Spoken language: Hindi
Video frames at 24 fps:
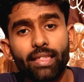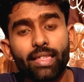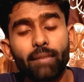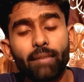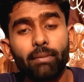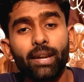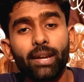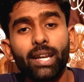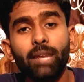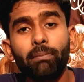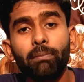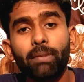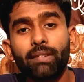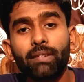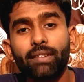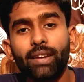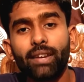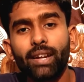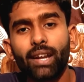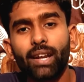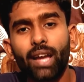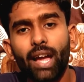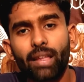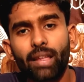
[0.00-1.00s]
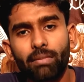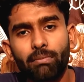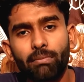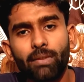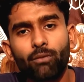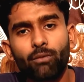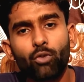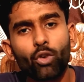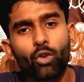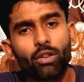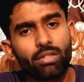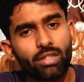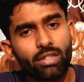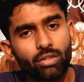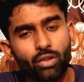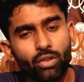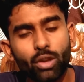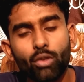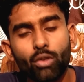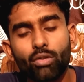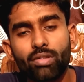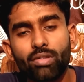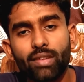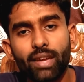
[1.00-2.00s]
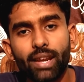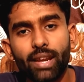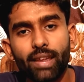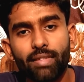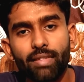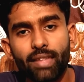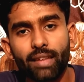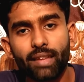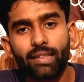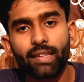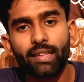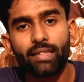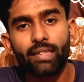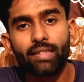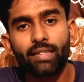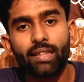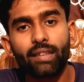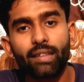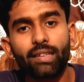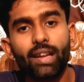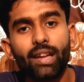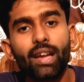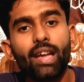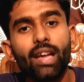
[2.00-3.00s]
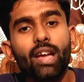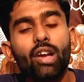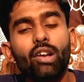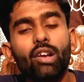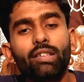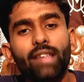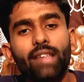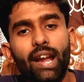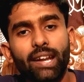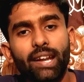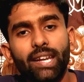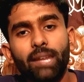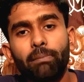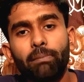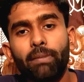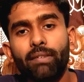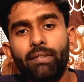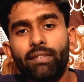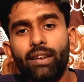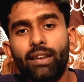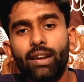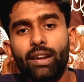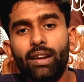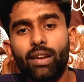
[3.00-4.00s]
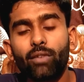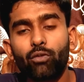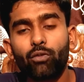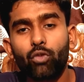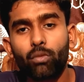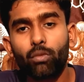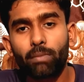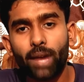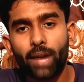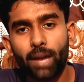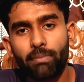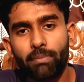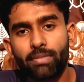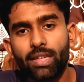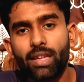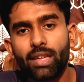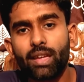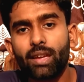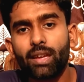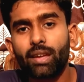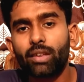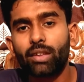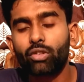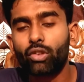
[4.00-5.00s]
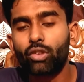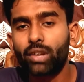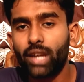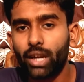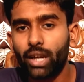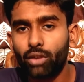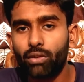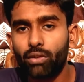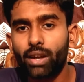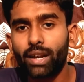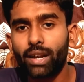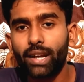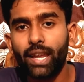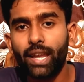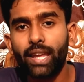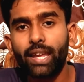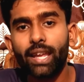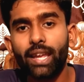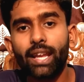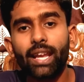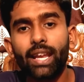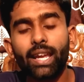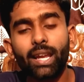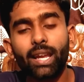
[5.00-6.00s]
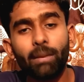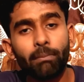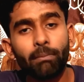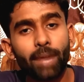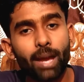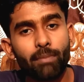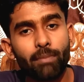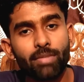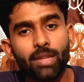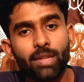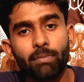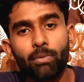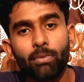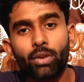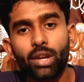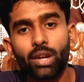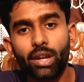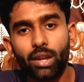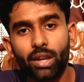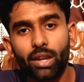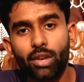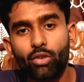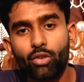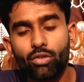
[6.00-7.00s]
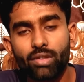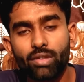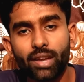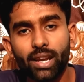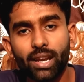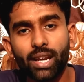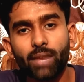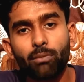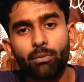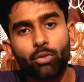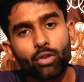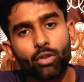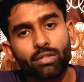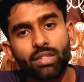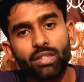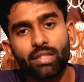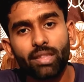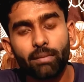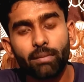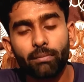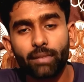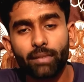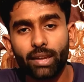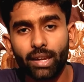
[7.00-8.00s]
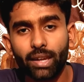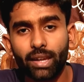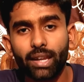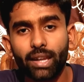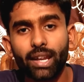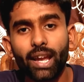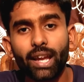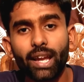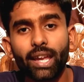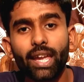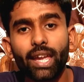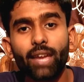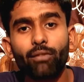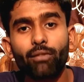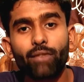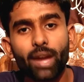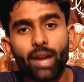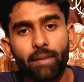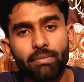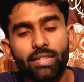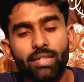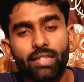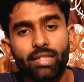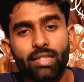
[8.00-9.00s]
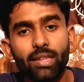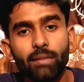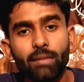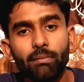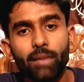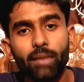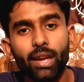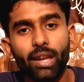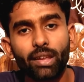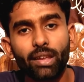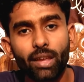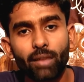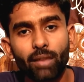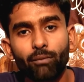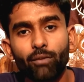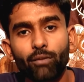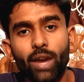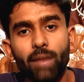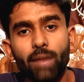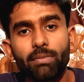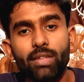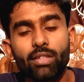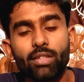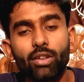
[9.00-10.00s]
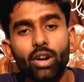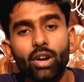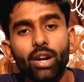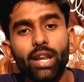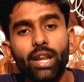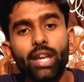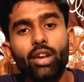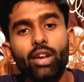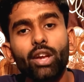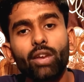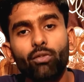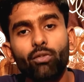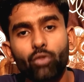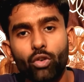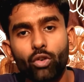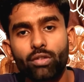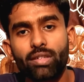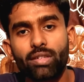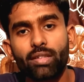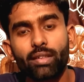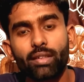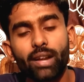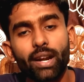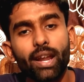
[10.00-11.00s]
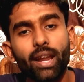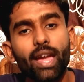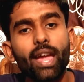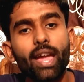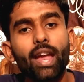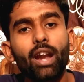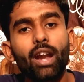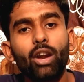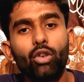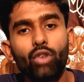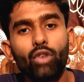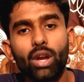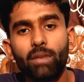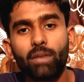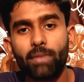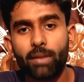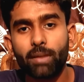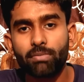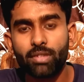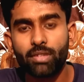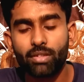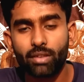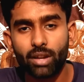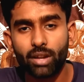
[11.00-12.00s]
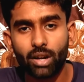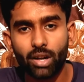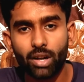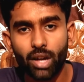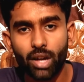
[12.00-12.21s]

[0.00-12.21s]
70 परसेंट आदमी 4G तो यूज कर रहे हैं ज्यादा से ज्यादा 30 परसेंट फाइव तो नेटवर्क नहीं है लेकिन 5G फोन यूज कर रहे हैं 4G सिम गिरा के 5G सिम एक 5G स्लॉट है एक 4G स्लॉट डुअल फाइव जी स्लॉट